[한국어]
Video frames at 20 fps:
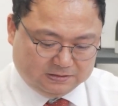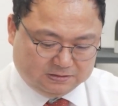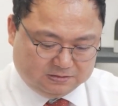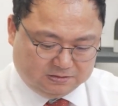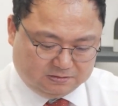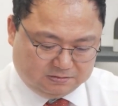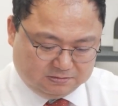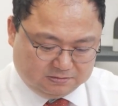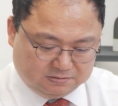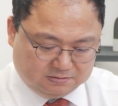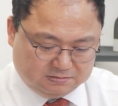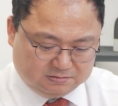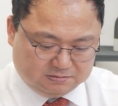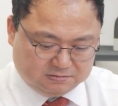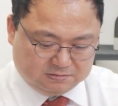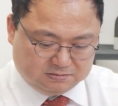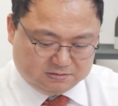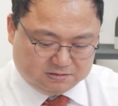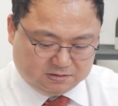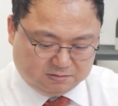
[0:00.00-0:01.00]

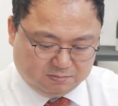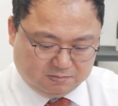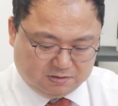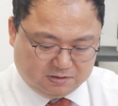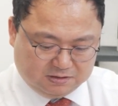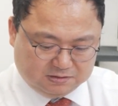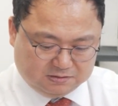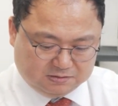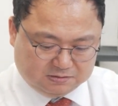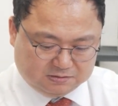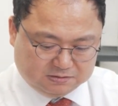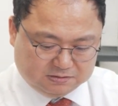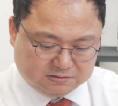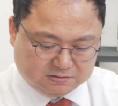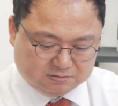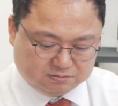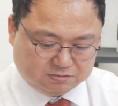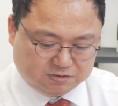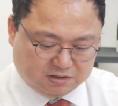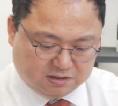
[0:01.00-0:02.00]
그런
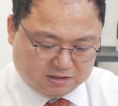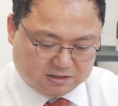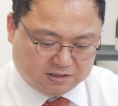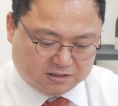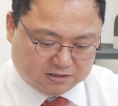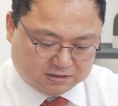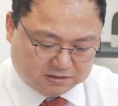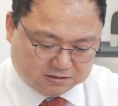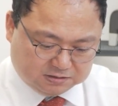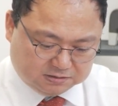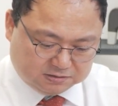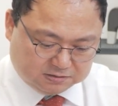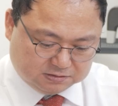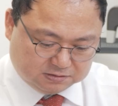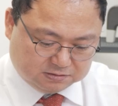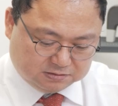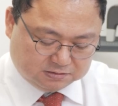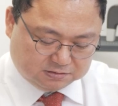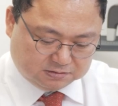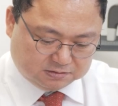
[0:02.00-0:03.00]
측면에서는 우리가
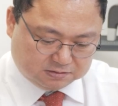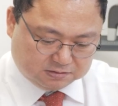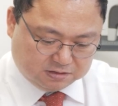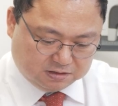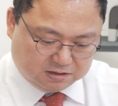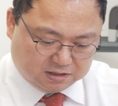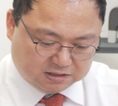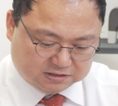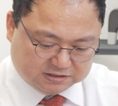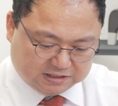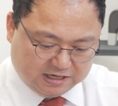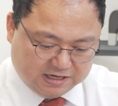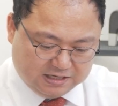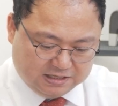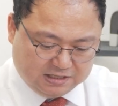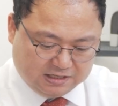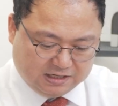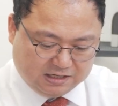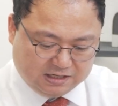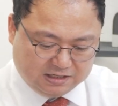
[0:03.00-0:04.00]
그 이렇게
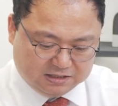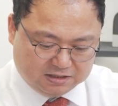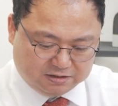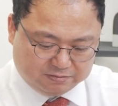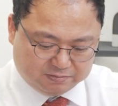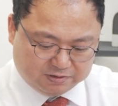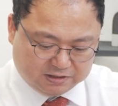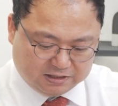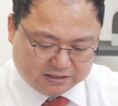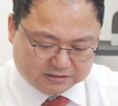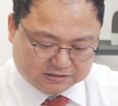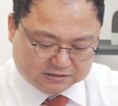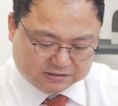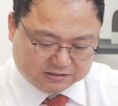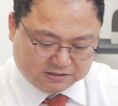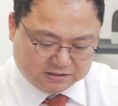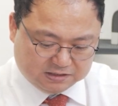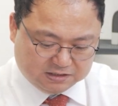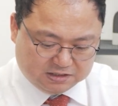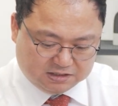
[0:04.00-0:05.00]
차이나 이름을
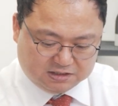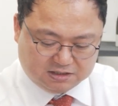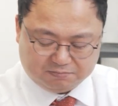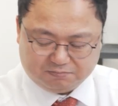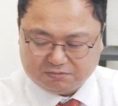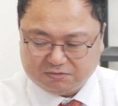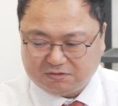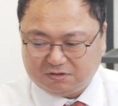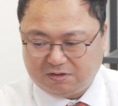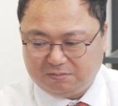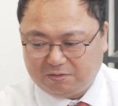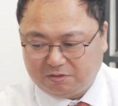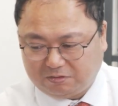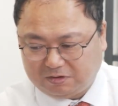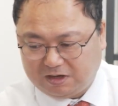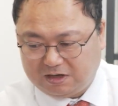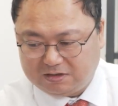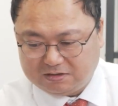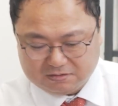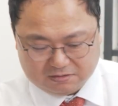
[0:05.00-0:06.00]
가진 ETF들이 몇
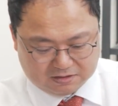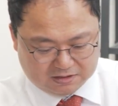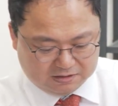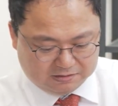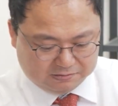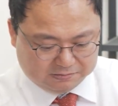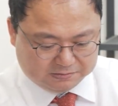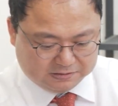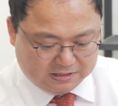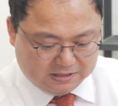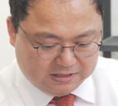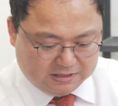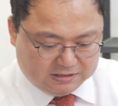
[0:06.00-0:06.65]
개 있는데요. 네.